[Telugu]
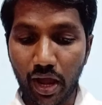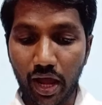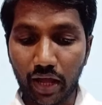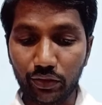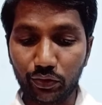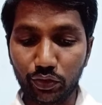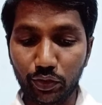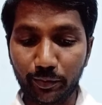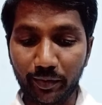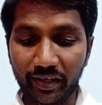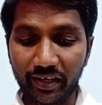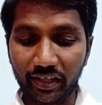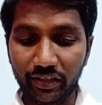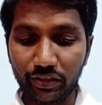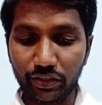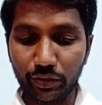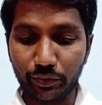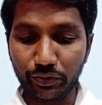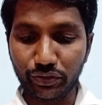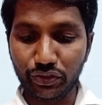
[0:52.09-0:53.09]
అతడు మన
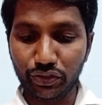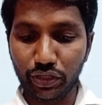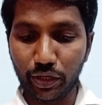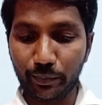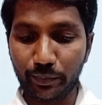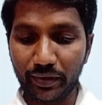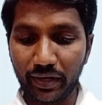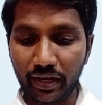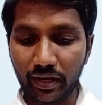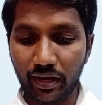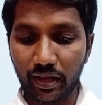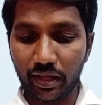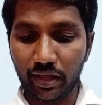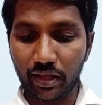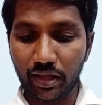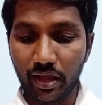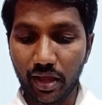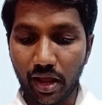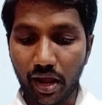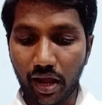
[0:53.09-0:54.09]
ఎత్తుకు వచ్చినప్పుడల్లా
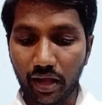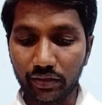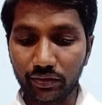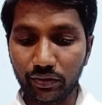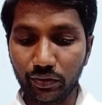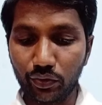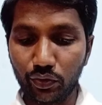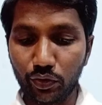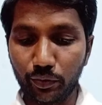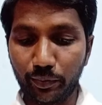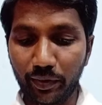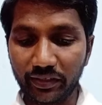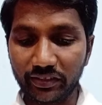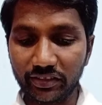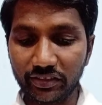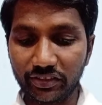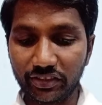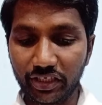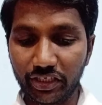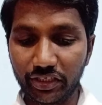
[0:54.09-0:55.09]
అందులో బస
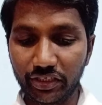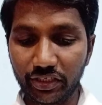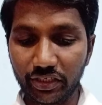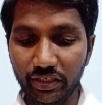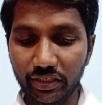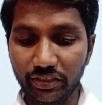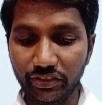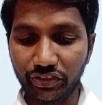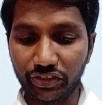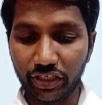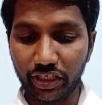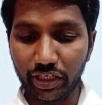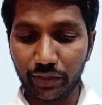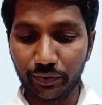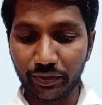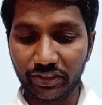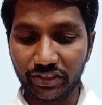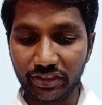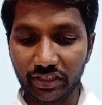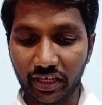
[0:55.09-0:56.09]
చేయ
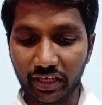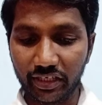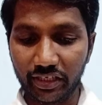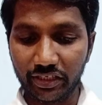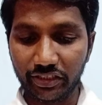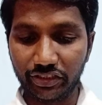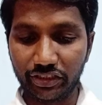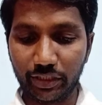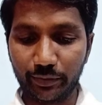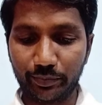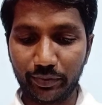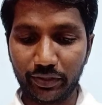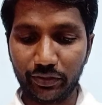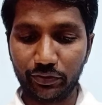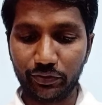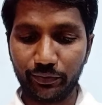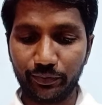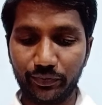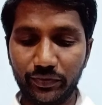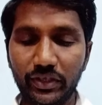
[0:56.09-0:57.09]
చేయవచ్చునని
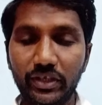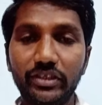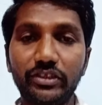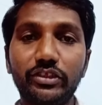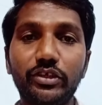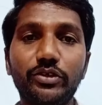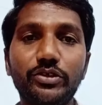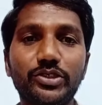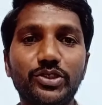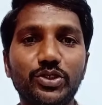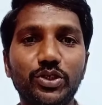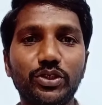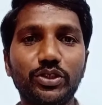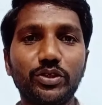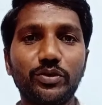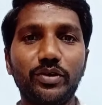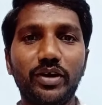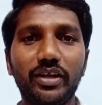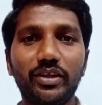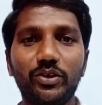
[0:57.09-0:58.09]
చెప్పాను దేని
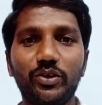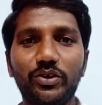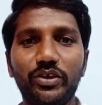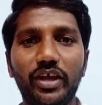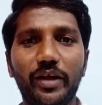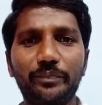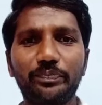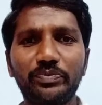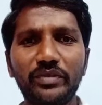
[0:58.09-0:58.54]
స్తోత్రం హలలుయ్య